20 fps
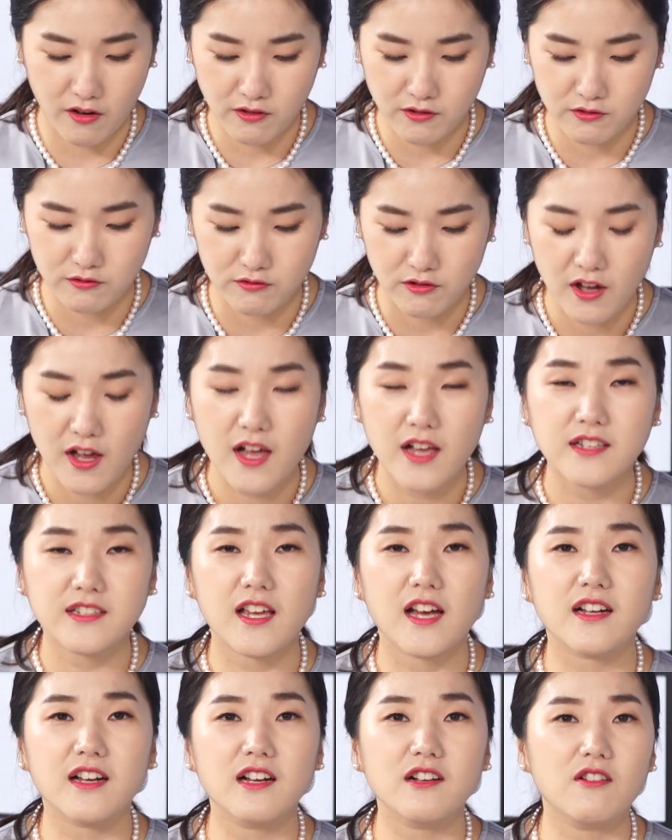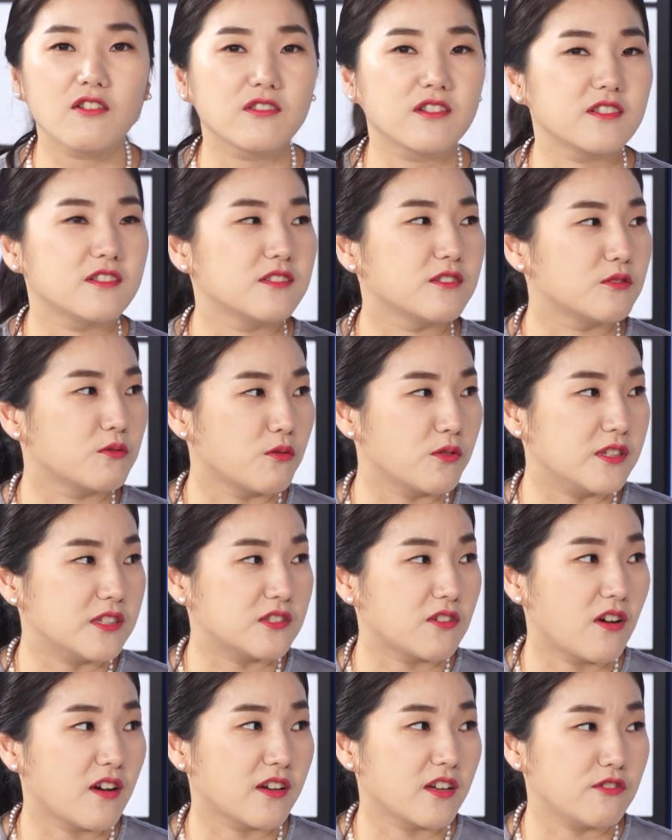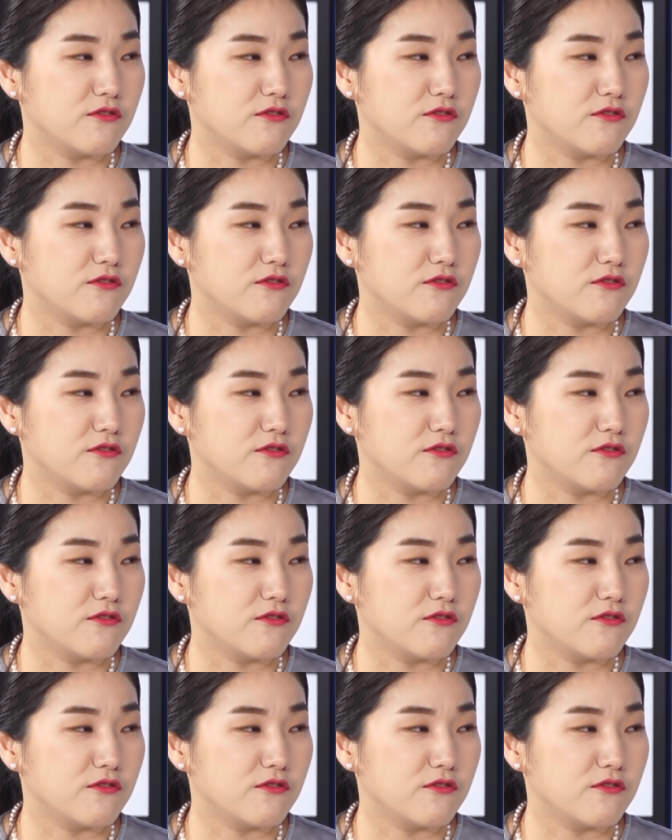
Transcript: 그리고 차간 거리를 또 일정하게